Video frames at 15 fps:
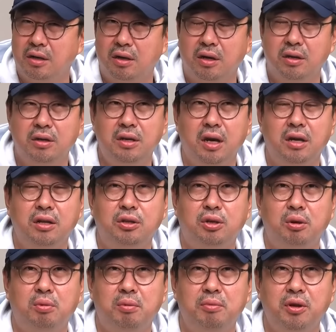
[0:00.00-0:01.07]
그러니까 이 얘기를
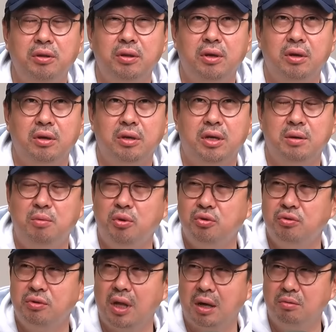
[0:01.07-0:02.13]
들어보면
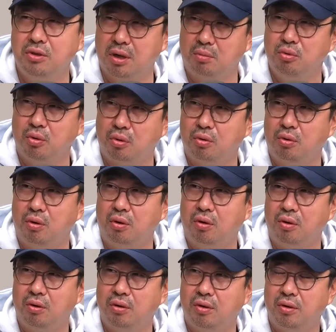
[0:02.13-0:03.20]
김호중은 아무 잘못 없고
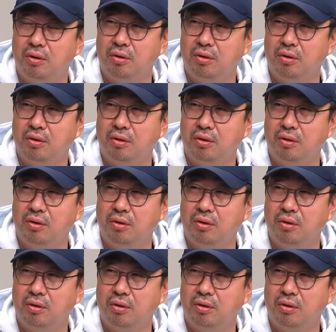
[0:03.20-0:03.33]
네.